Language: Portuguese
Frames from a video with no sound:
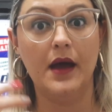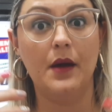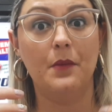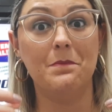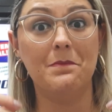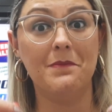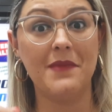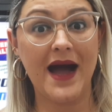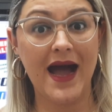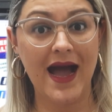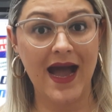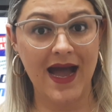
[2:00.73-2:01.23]

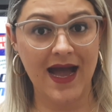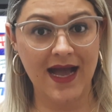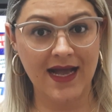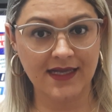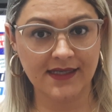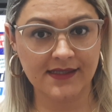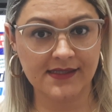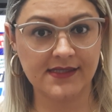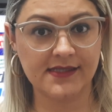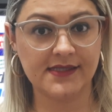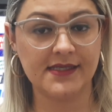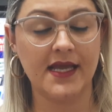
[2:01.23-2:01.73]

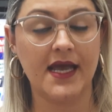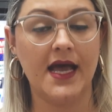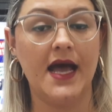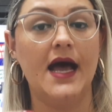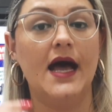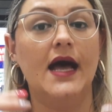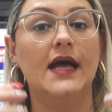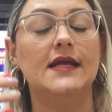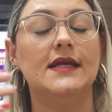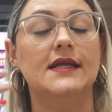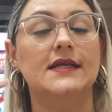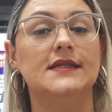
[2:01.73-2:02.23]
mas
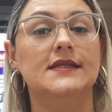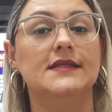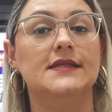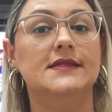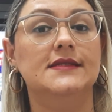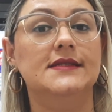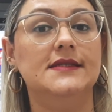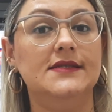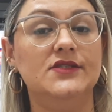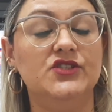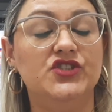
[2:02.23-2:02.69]
hum,